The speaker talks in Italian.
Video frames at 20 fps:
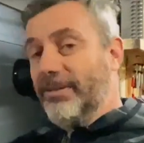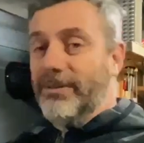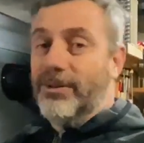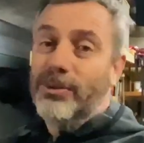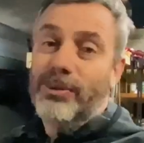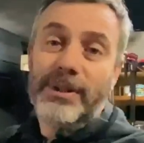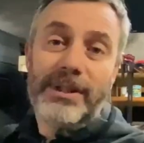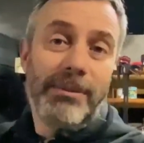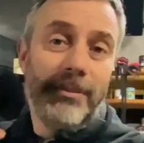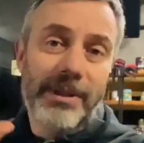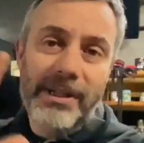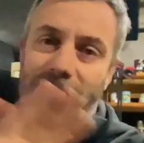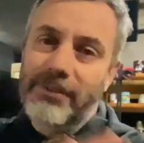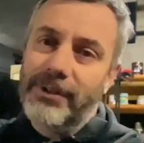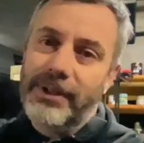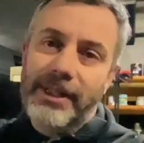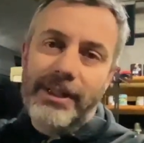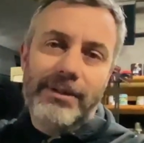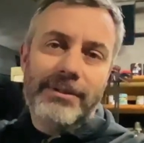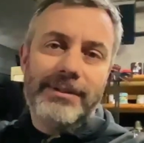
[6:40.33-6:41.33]
Gli ultimi
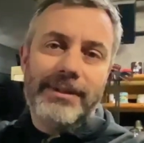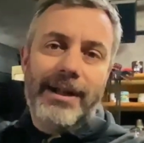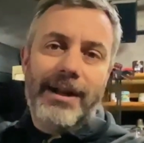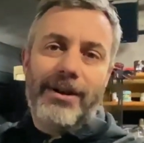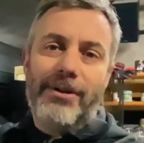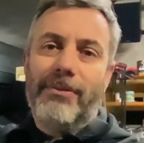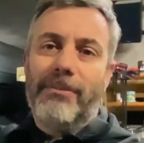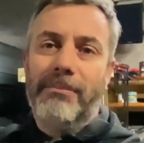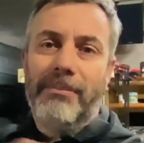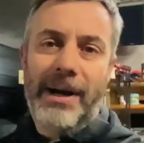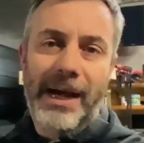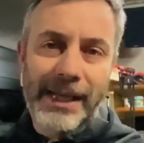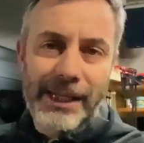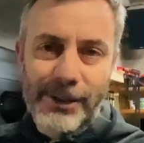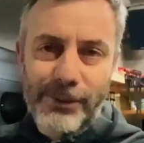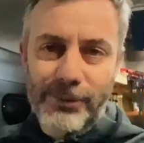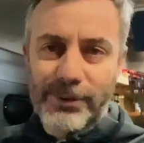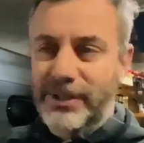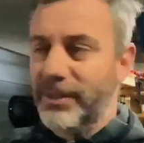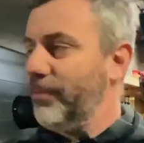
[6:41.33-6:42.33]
lavori non saranno mai gli
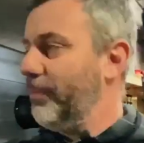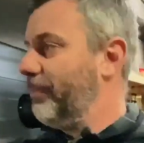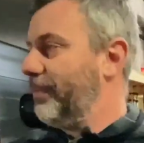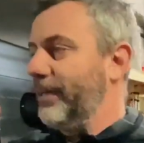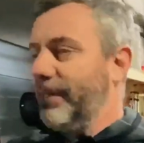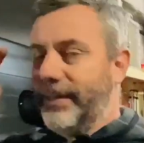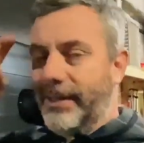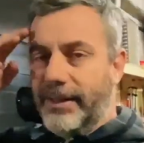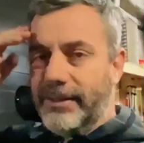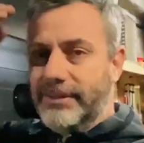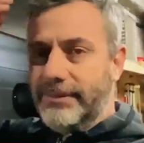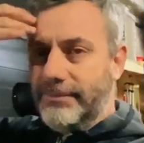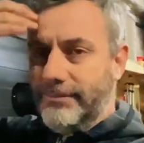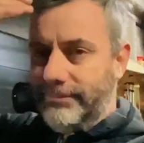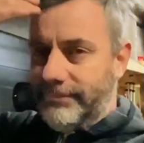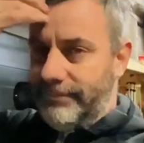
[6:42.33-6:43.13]
ultimi perché